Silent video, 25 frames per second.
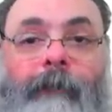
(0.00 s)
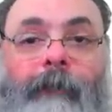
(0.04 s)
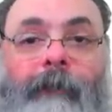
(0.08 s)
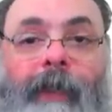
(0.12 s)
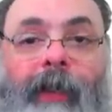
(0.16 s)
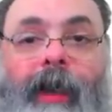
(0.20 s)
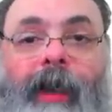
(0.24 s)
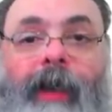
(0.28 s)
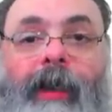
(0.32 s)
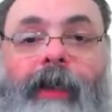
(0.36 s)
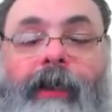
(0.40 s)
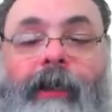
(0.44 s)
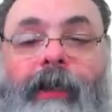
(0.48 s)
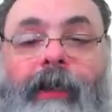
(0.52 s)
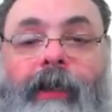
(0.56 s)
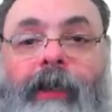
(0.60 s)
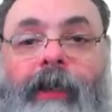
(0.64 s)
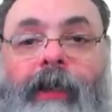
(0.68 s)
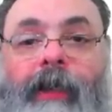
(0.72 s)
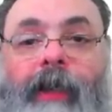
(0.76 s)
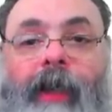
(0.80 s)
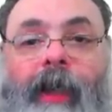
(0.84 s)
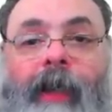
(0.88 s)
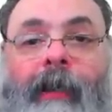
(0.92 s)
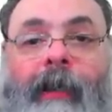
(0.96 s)
barra
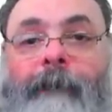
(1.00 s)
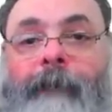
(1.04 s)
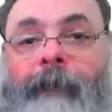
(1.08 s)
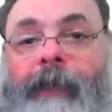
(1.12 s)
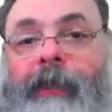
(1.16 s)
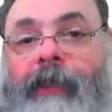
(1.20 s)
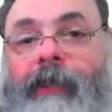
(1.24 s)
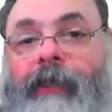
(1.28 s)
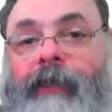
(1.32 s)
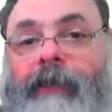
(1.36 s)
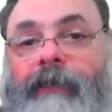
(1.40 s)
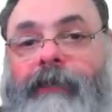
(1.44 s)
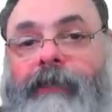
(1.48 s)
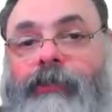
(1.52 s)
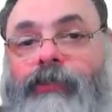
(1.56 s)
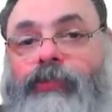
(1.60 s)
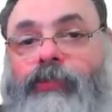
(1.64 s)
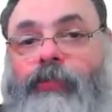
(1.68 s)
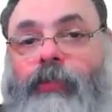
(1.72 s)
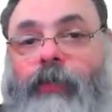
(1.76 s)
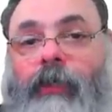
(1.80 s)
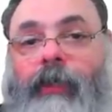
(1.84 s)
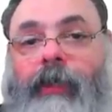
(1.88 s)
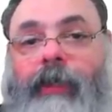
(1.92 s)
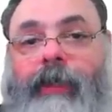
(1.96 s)
ancap
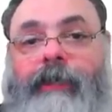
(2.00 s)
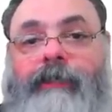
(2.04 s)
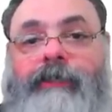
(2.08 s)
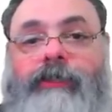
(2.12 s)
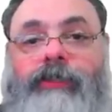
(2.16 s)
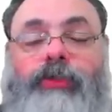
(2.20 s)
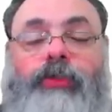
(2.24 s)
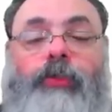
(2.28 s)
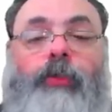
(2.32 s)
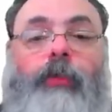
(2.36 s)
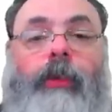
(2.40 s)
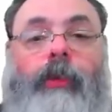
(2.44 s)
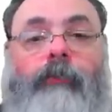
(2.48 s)
underscore su.